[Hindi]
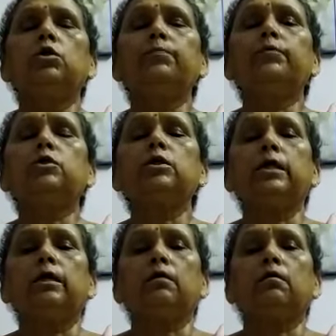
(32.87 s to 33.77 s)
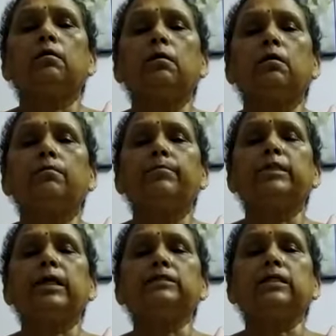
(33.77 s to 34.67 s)
छोटे पुत्र ने
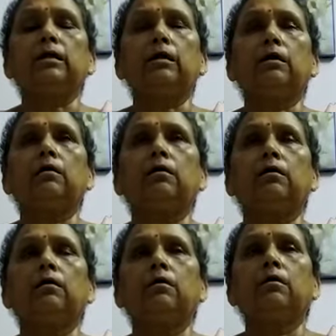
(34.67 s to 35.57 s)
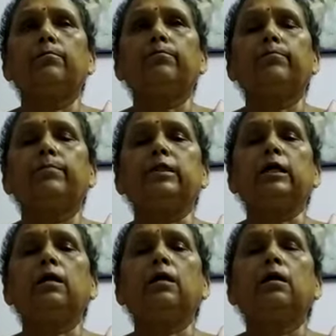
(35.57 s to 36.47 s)
पिता से कहा
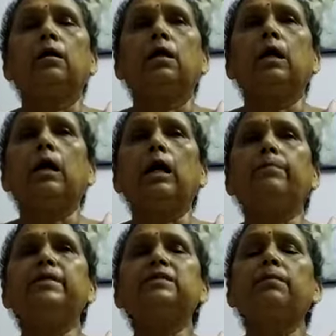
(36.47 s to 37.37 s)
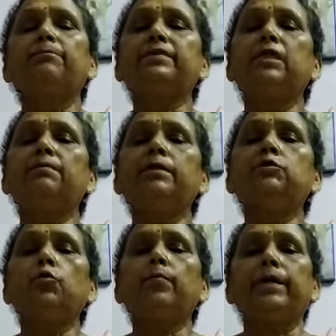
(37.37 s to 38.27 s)
पिता आपकी संपत्ति
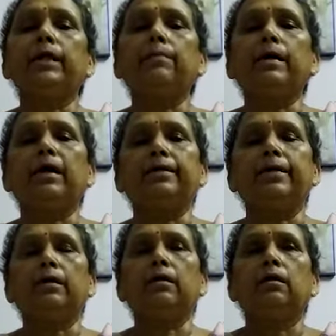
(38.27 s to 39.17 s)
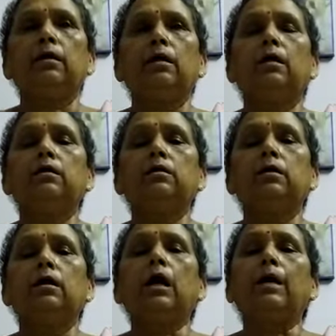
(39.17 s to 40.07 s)
में जो मेरा भाग है
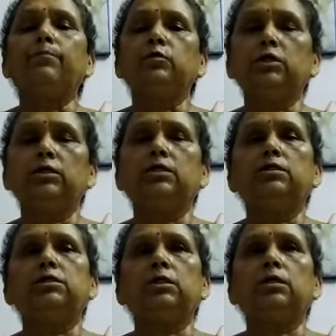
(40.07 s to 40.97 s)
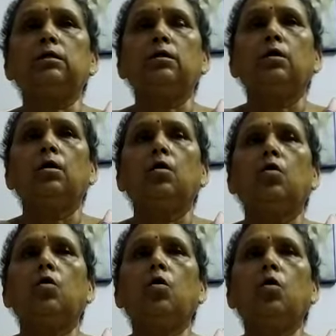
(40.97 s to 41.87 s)
आप मुझे दे दीजिए
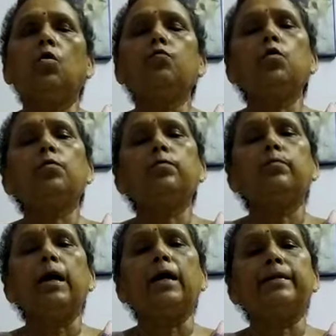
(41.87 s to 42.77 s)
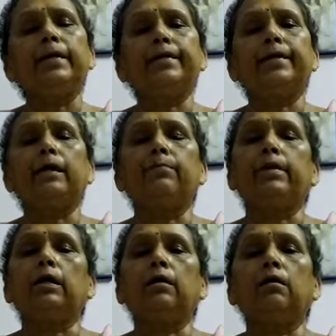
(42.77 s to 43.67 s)
और वो भाग लेके
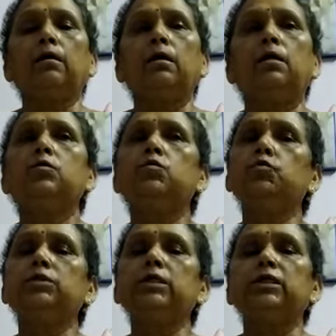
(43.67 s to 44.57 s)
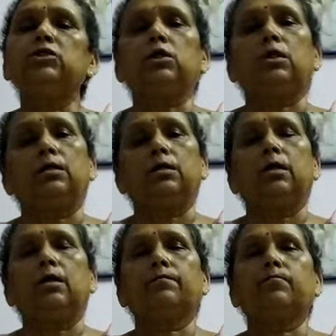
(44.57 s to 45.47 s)
अपना दूसरे देश चला
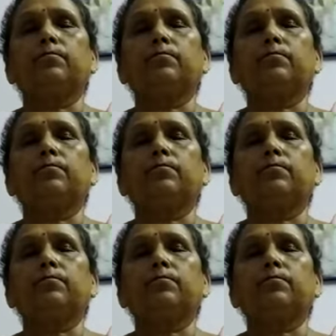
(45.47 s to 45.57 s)
गया